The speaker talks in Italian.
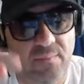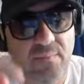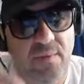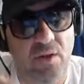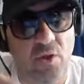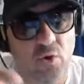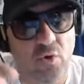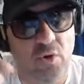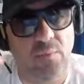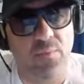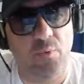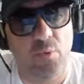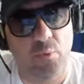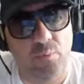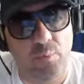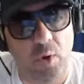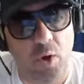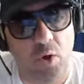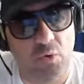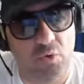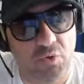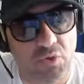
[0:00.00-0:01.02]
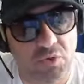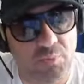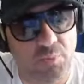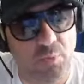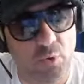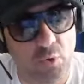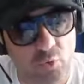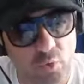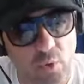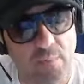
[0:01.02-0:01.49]
milioni più bonus
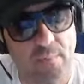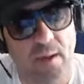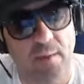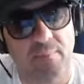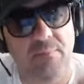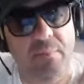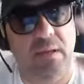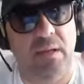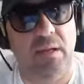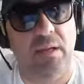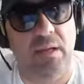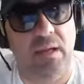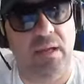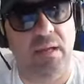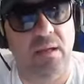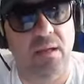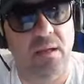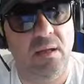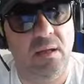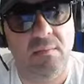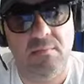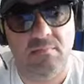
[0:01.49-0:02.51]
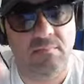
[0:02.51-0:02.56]
più i due bambini,